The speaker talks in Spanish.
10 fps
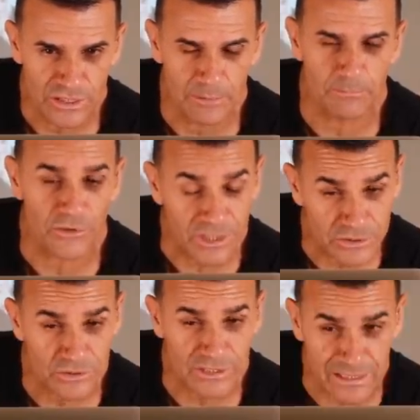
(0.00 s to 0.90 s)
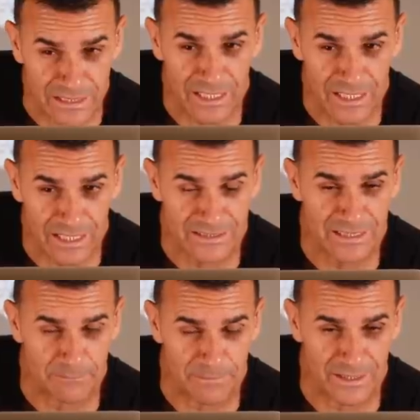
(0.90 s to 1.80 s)
y por eso tenían que
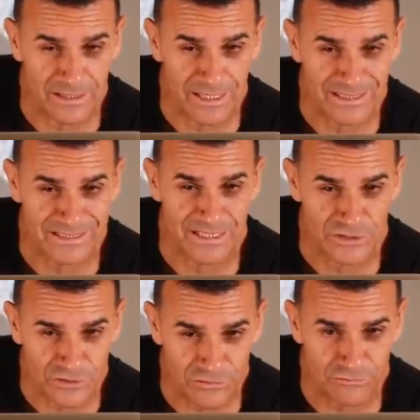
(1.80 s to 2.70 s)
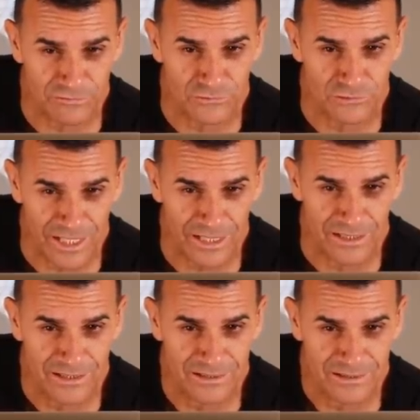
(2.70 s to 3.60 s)
servirle al señor feudal.